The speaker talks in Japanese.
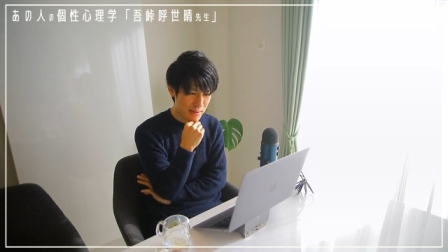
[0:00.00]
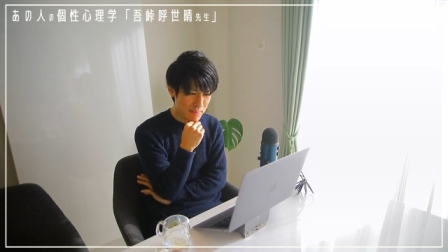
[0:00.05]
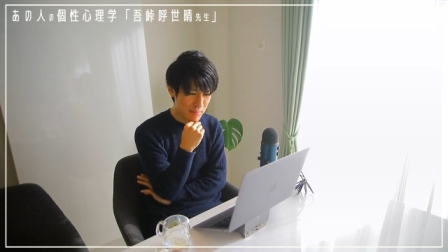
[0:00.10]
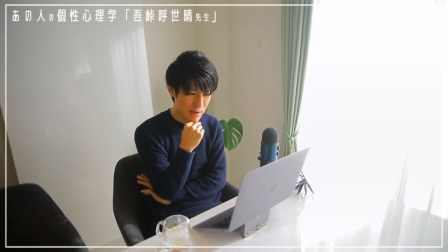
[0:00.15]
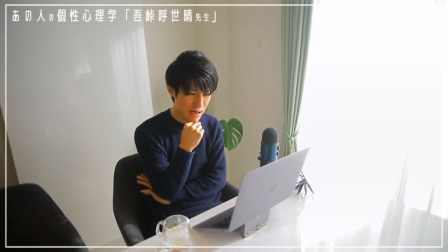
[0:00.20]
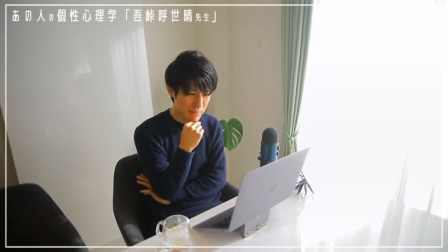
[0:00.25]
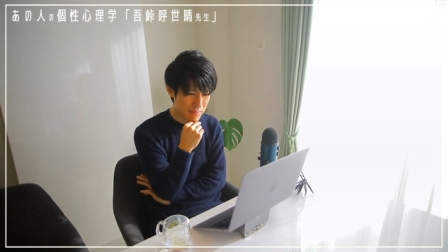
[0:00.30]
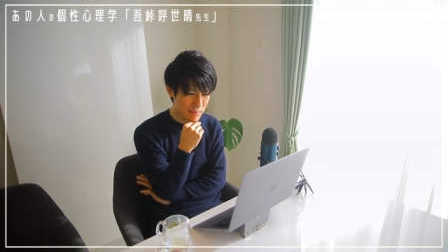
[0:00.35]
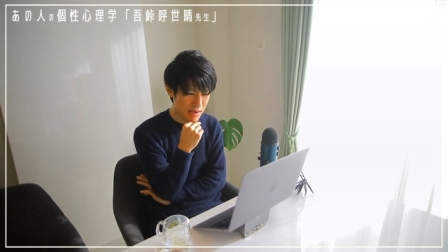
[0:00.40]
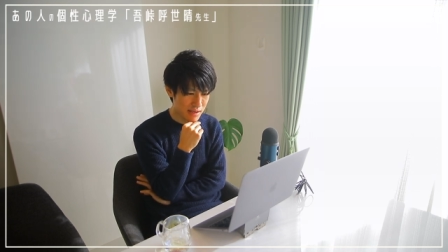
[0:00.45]

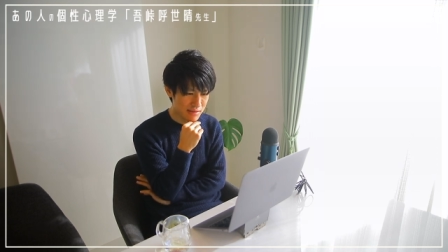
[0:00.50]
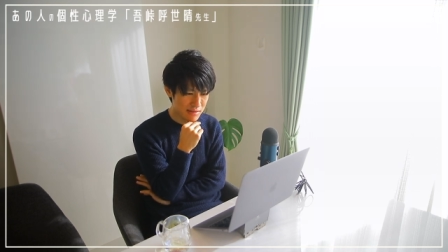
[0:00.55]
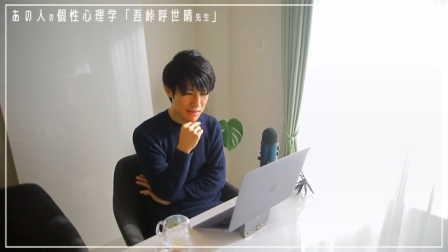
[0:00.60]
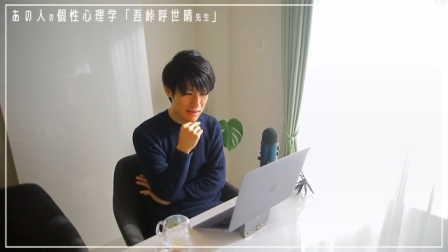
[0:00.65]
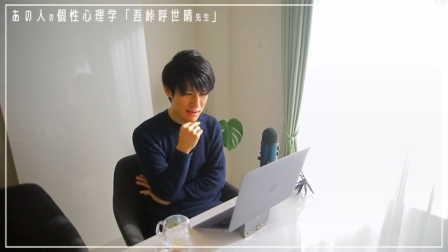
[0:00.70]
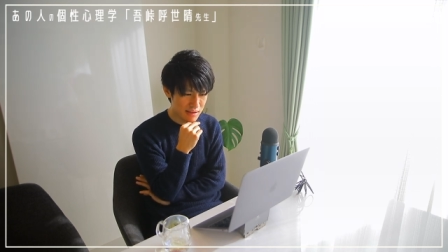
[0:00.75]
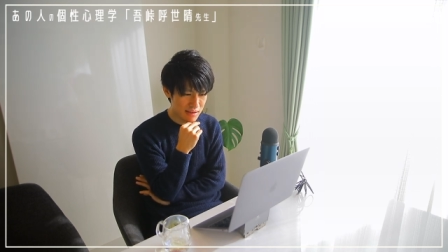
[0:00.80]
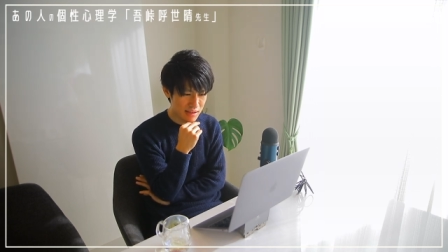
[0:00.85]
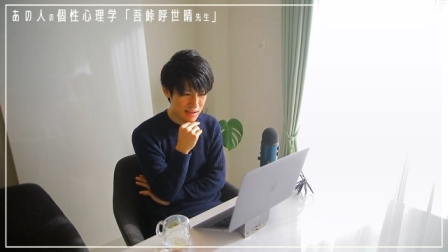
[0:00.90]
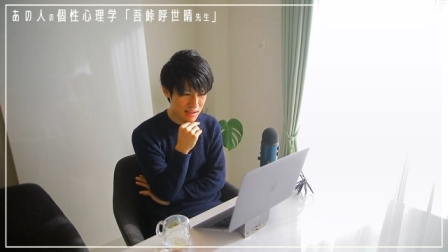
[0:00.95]

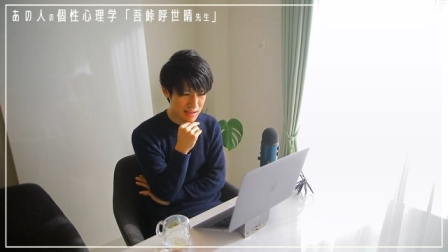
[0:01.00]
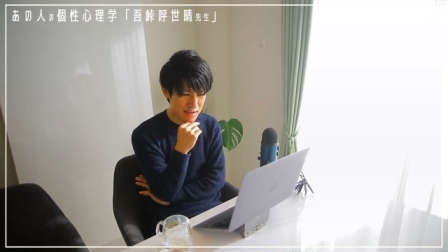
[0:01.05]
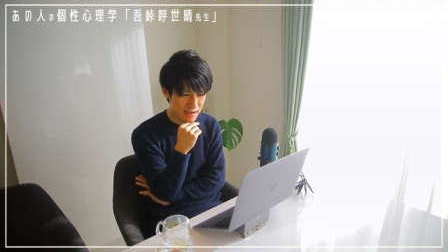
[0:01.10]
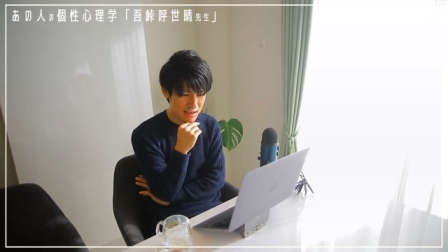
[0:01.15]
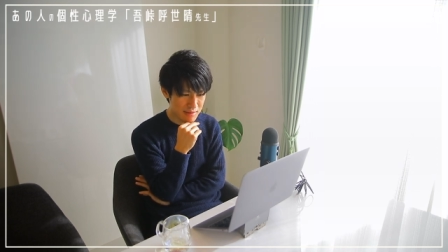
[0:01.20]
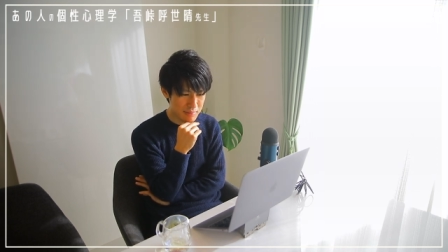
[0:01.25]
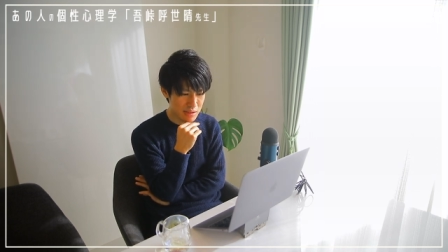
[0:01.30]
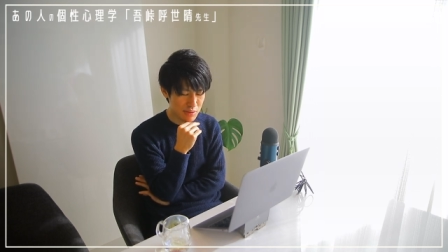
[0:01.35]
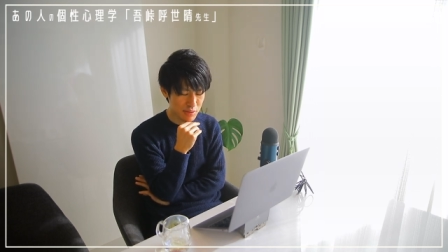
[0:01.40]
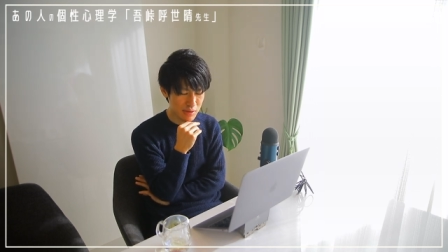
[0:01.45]
珍しい
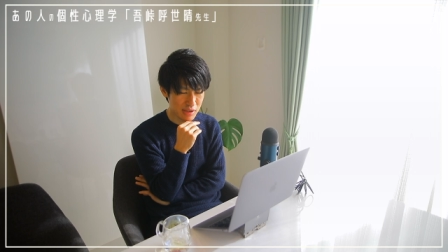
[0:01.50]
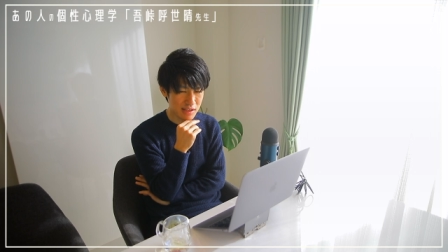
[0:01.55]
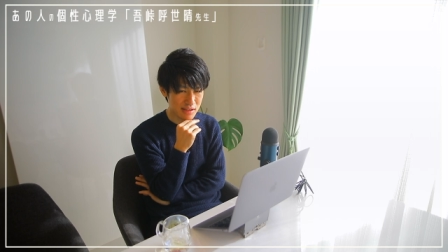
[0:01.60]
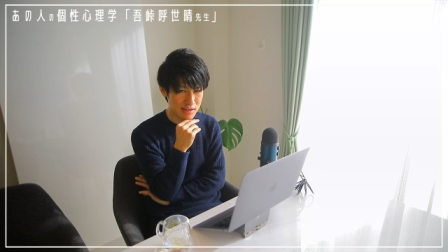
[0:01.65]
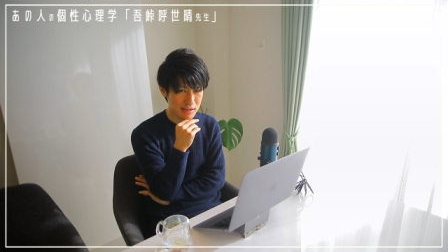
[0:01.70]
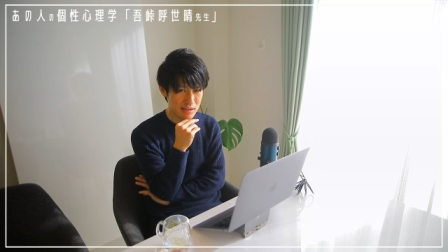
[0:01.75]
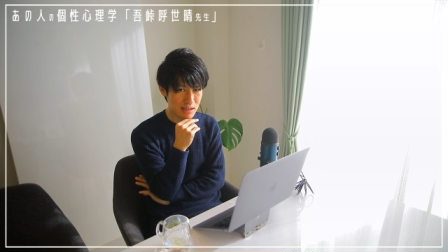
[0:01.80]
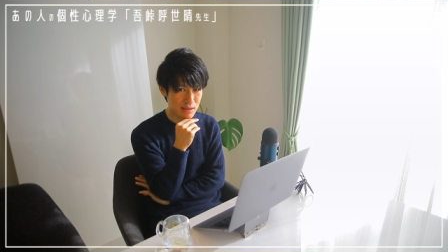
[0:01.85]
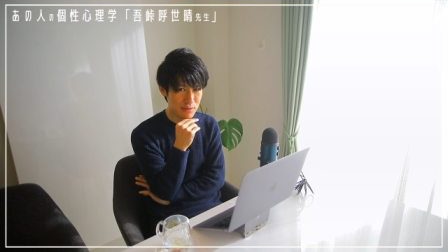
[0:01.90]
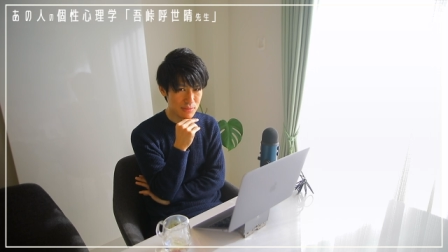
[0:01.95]
な、今時っ
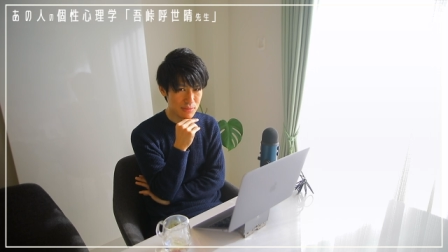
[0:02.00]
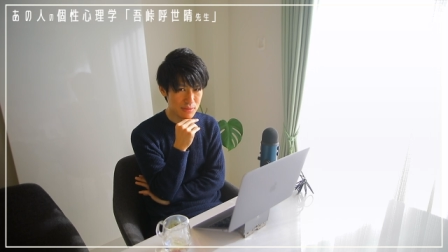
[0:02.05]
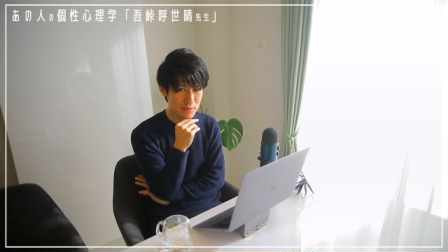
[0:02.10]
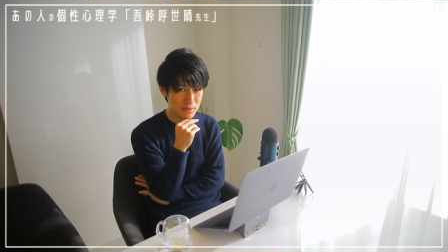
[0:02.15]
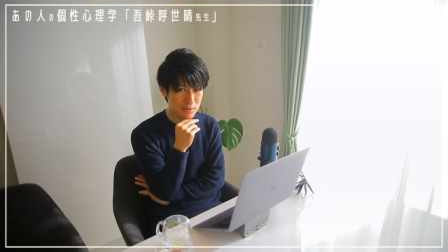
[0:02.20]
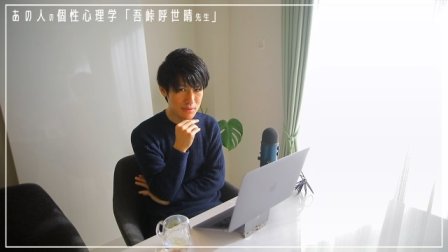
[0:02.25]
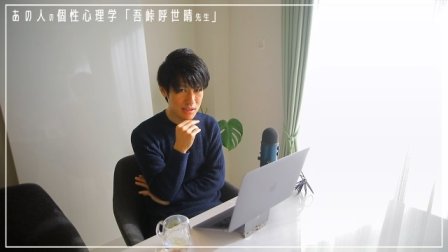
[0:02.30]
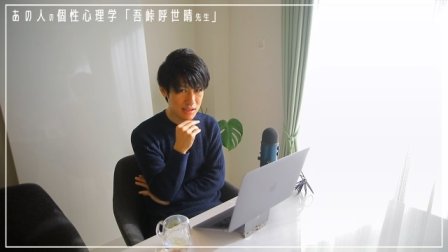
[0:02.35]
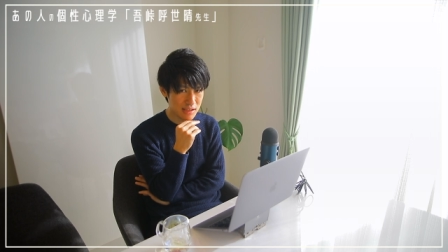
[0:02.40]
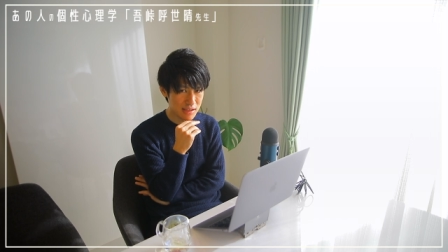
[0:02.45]
ていう風
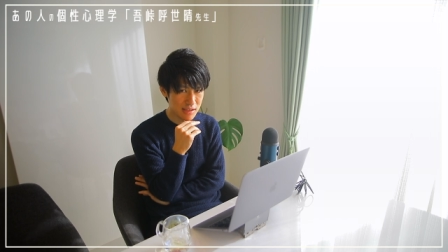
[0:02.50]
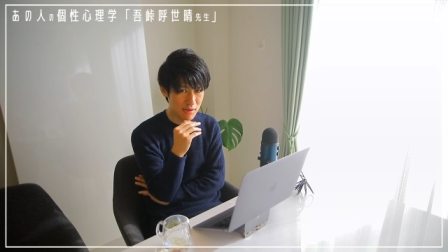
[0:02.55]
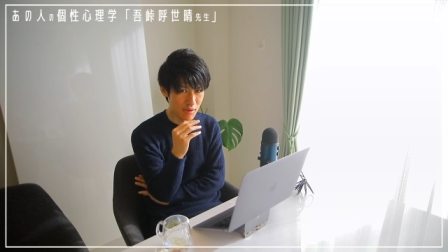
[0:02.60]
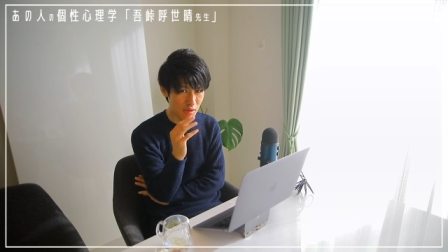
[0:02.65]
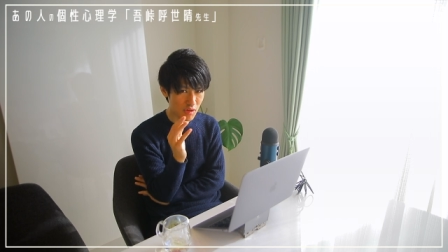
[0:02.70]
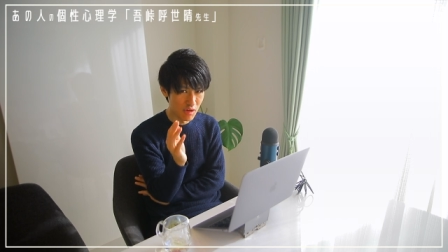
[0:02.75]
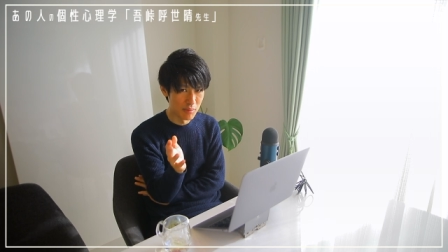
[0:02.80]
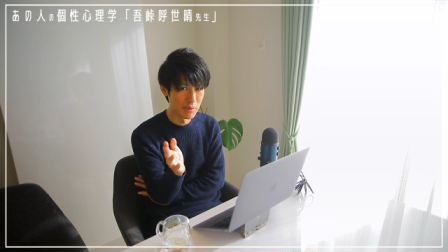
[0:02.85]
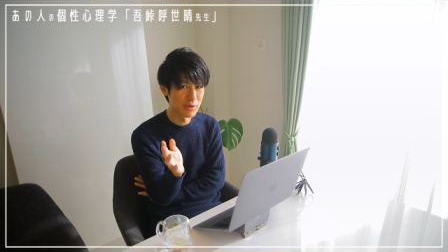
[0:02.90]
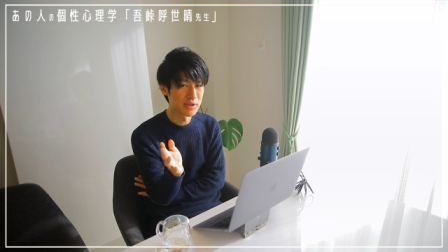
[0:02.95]
に
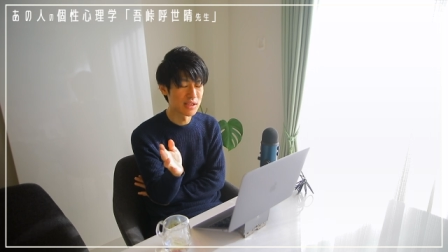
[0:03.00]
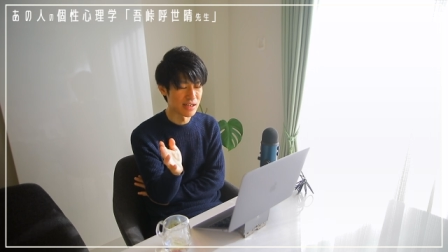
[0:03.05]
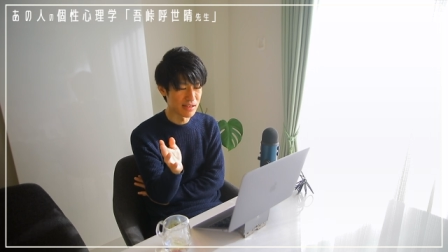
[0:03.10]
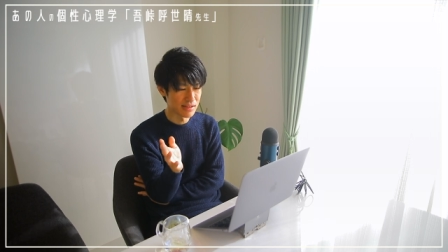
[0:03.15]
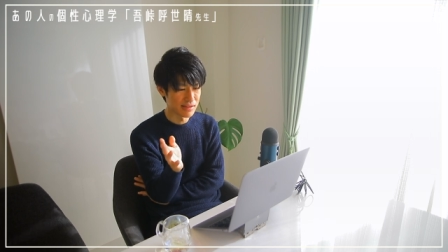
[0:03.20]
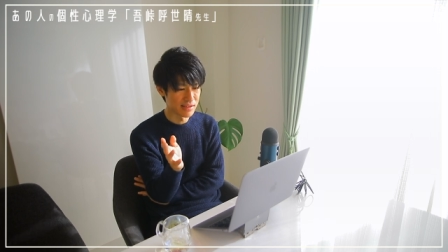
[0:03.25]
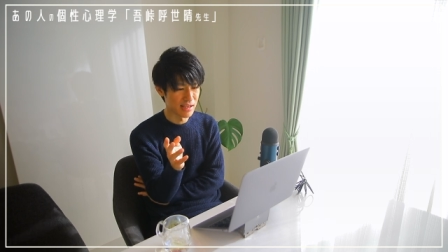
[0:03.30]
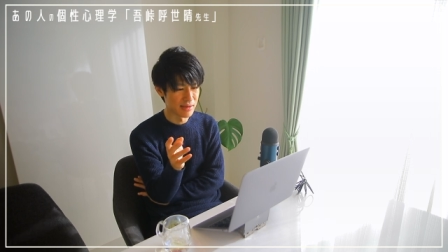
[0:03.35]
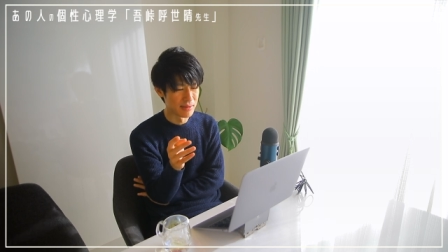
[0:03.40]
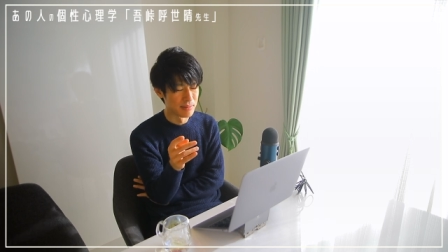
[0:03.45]
思ったん
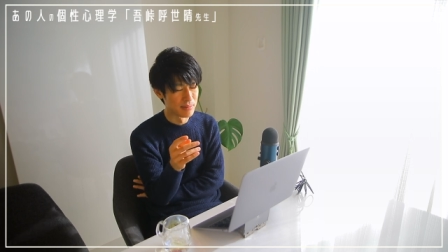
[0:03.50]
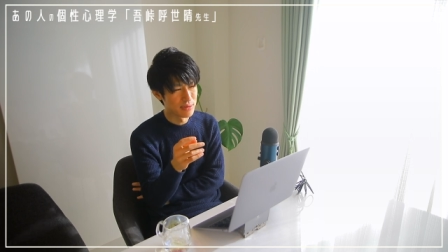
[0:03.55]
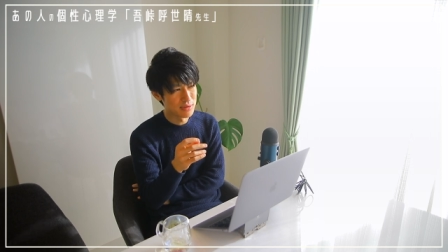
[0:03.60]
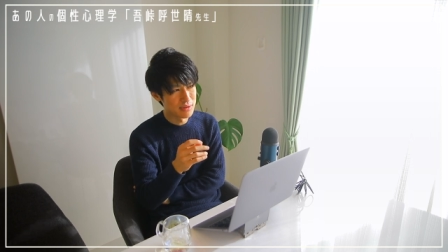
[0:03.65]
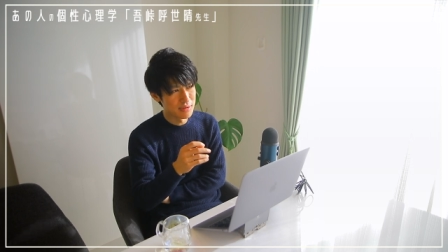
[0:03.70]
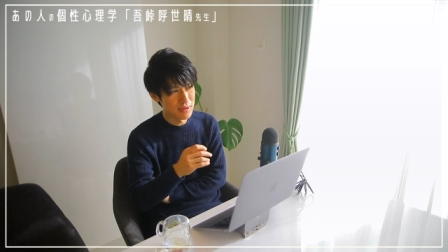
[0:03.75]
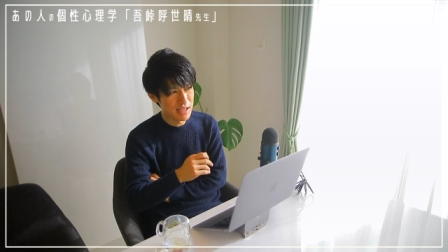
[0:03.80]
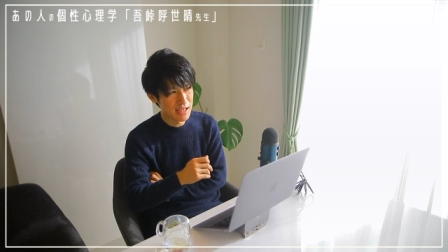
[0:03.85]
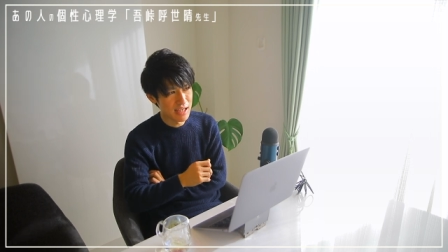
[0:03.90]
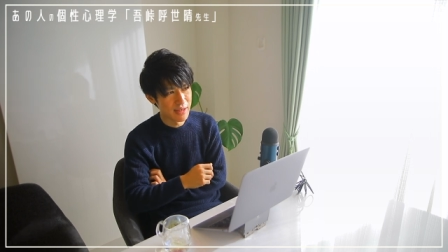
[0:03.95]
ですね。
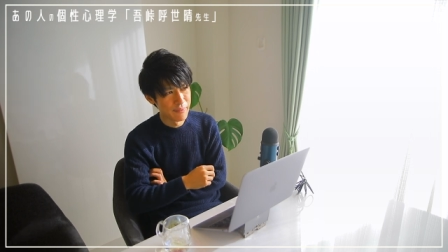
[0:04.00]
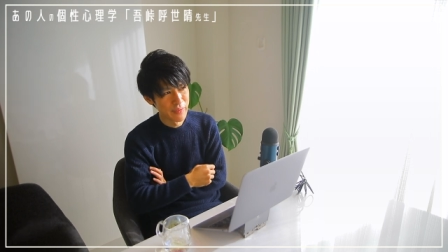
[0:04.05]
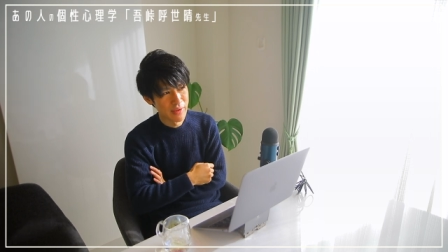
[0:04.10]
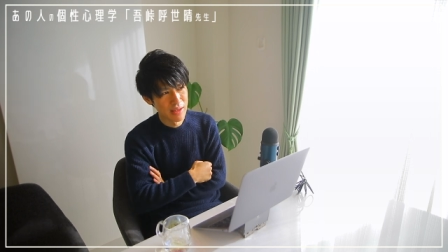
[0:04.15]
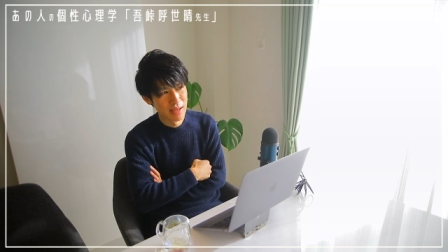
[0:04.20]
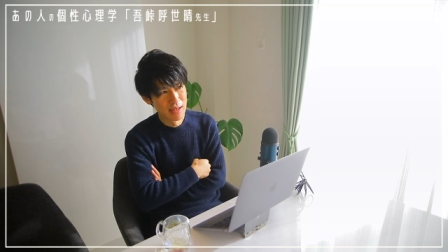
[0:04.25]
僕は、